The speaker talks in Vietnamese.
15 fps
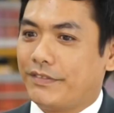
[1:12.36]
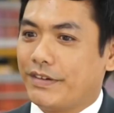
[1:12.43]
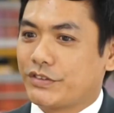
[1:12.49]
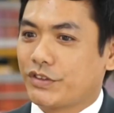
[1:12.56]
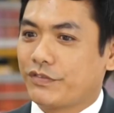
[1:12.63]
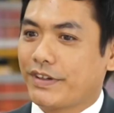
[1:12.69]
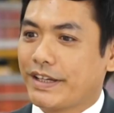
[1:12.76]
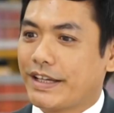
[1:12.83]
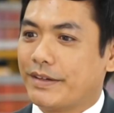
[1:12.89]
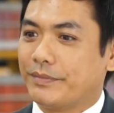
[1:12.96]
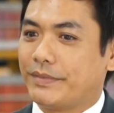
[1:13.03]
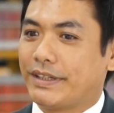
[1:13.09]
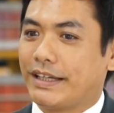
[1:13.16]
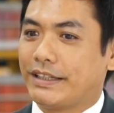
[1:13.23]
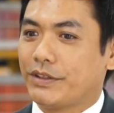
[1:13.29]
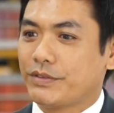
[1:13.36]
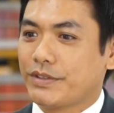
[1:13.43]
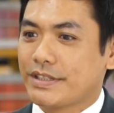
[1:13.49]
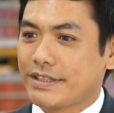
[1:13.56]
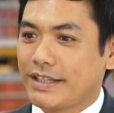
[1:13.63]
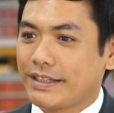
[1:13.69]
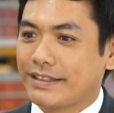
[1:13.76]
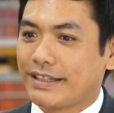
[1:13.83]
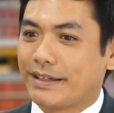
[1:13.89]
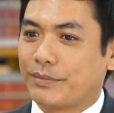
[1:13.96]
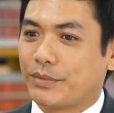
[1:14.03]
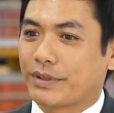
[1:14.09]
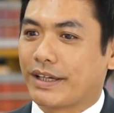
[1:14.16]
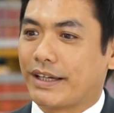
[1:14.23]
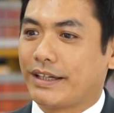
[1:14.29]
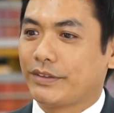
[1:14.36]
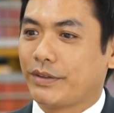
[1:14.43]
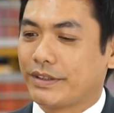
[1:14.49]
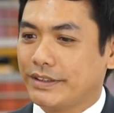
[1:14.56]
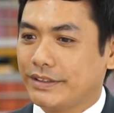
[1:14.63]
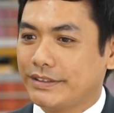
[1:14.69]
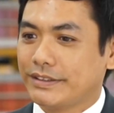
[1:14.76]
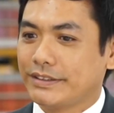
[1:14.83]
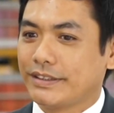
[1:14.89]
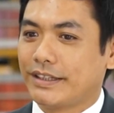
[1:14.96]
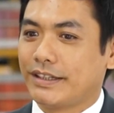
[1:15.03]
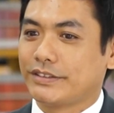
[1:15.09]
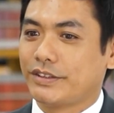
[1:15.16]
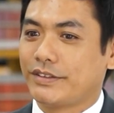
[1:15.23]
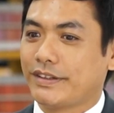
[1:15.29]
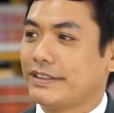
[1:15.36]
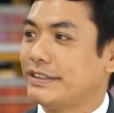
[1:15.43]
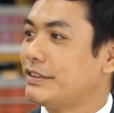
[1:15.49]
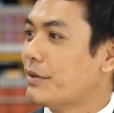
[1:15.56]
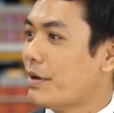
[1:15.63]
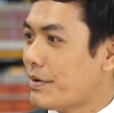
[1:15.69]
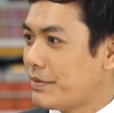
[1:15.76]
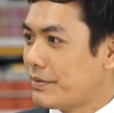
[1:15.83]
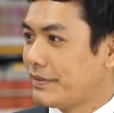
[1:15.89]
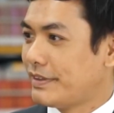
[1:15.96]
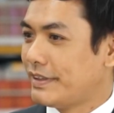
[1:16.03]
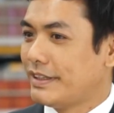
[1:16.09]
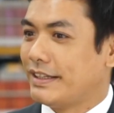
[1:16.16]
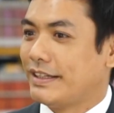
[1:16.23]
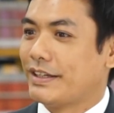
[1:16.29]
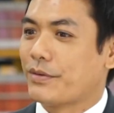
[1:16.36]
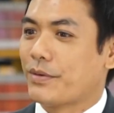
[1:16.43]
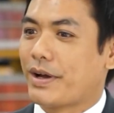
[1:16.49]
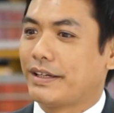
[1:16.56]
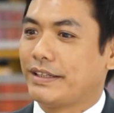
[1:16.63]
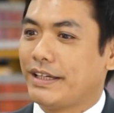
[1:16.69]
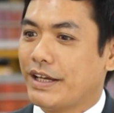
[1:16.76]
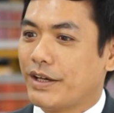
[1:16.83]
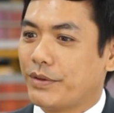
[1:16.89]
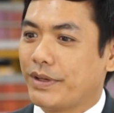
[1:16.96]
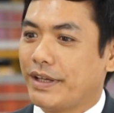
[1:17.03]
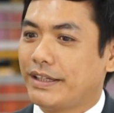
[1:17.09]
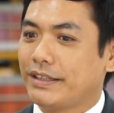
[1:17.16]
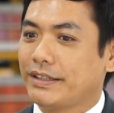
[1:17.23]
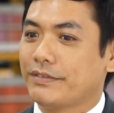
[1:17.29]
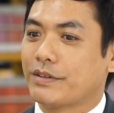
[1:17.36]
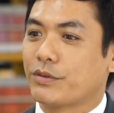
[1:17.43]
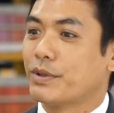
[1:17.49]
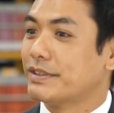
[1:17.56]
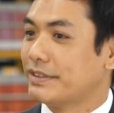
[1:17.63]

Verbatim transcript: À, về xuất phát điểm thì ngành logistics là một cái thuật ngữ à, xuất phát từ châu Âu liên quan nhiều đến lĩnh vực